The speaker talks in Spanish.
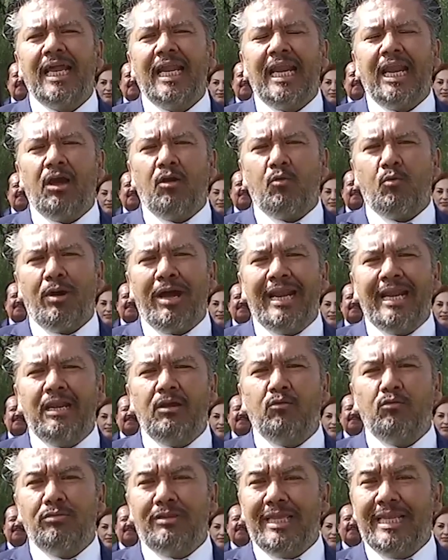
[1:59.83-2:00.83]
la cual
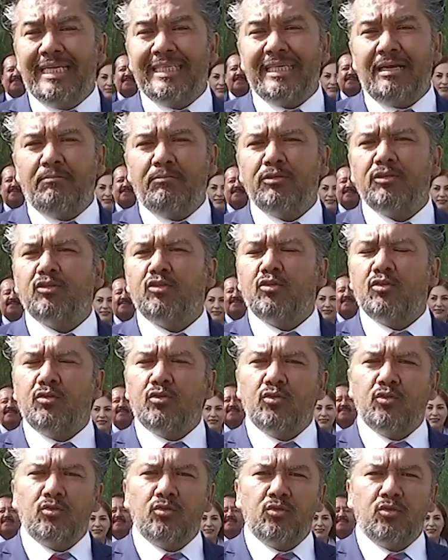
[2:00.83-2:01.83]
utilizamos
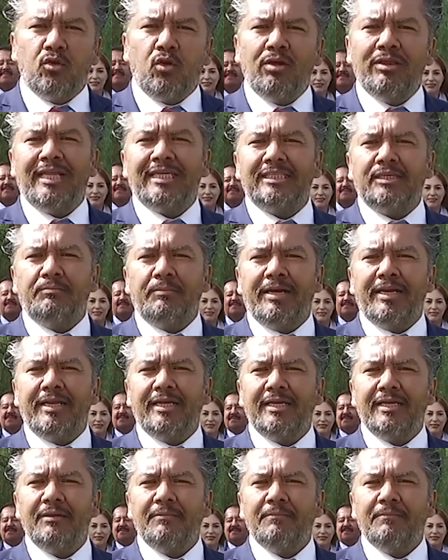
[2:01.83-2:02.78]
toda la semana.